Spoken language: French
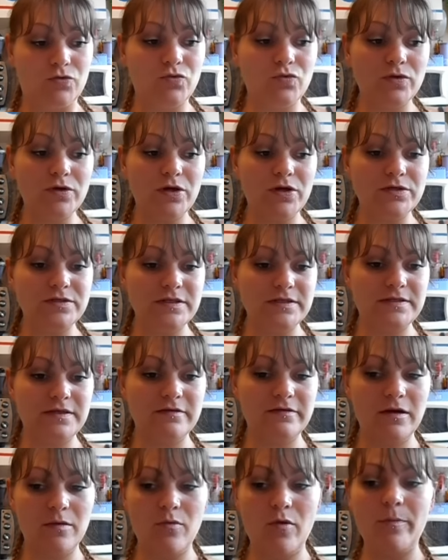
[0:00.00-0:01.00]
Donc euh,
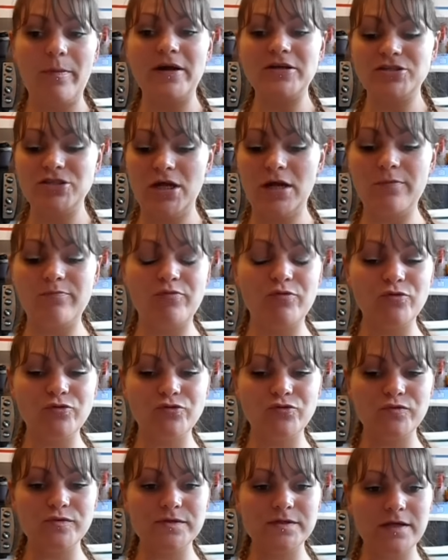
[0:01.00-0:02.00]
c'était vraiment pas cher pour
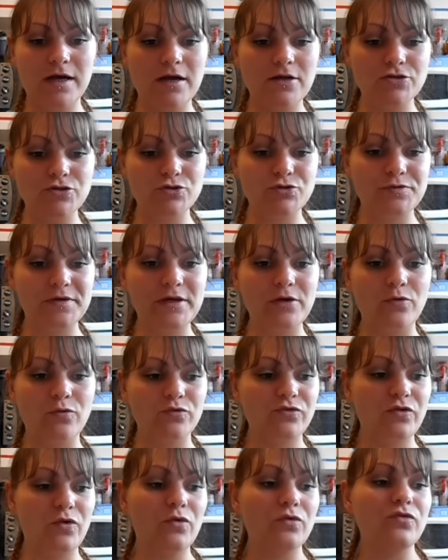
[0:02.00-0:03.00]
tout ça, je suis
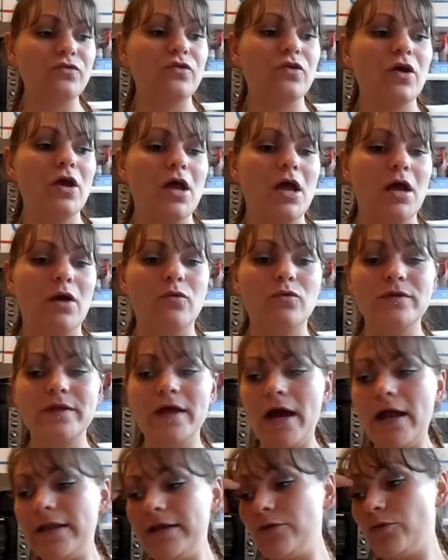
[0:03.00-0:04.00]
contente. On
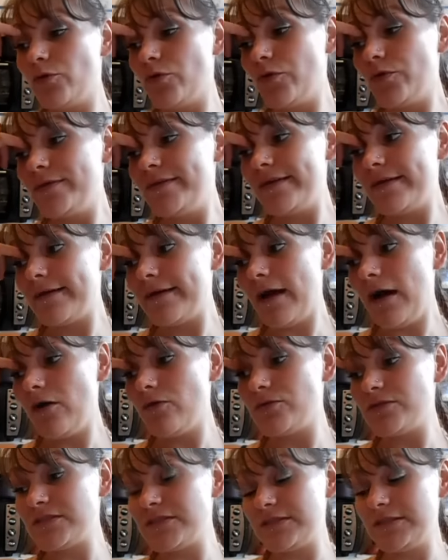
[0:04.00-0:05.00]
est allé au EDK
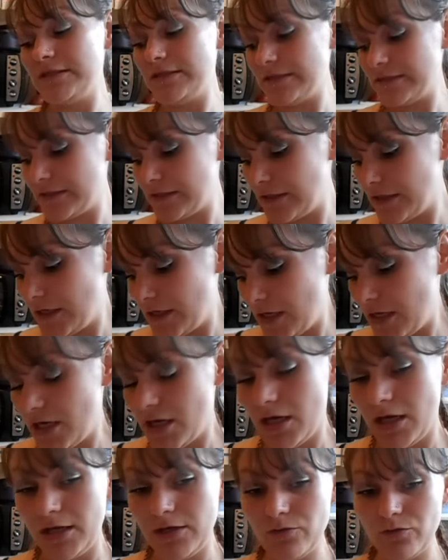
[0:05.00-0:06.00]
aussi.
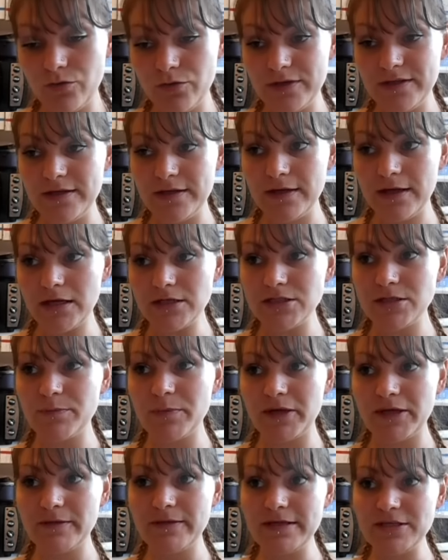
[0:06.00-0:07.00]
Et au EDK, j'ai
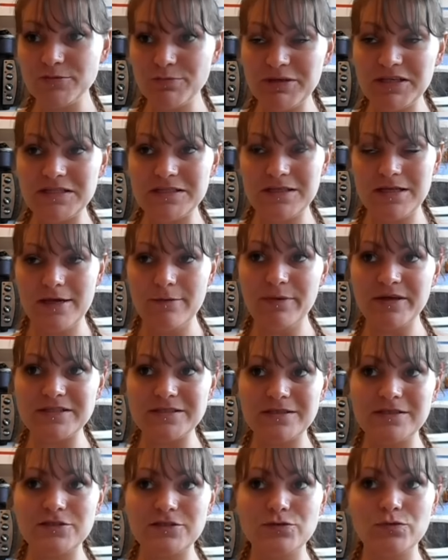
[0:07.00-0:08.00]
pris des spätzle
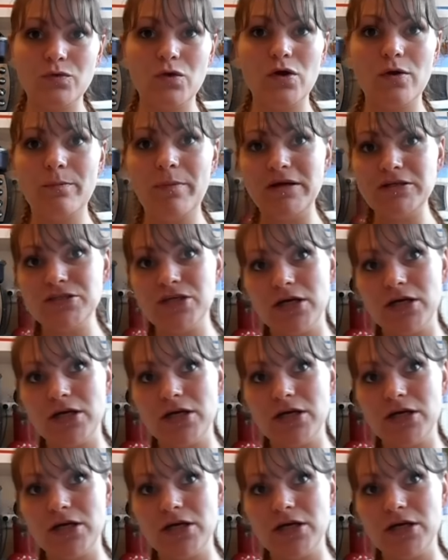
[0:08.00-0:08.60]
parce qu'ils sont euh, pas